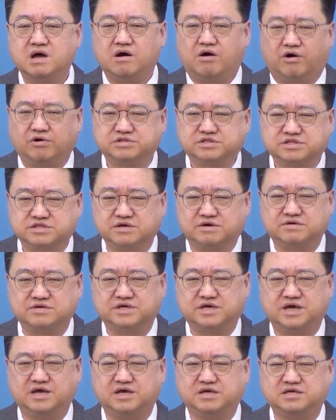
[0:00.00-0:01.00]

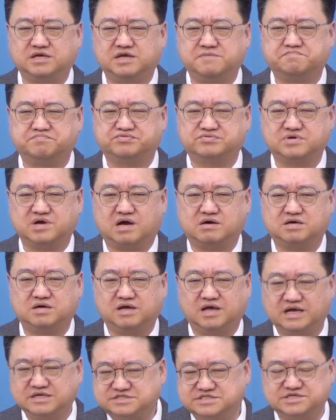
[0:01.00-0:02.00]
어떻게 이
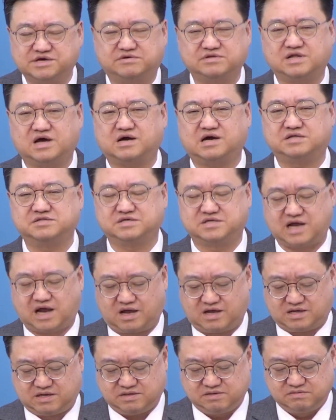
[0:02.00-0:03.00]
풍랑을
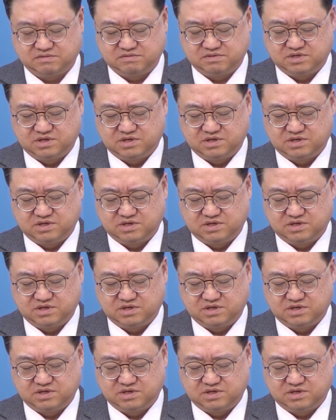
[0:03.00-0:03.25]
헤쳐나가느냐?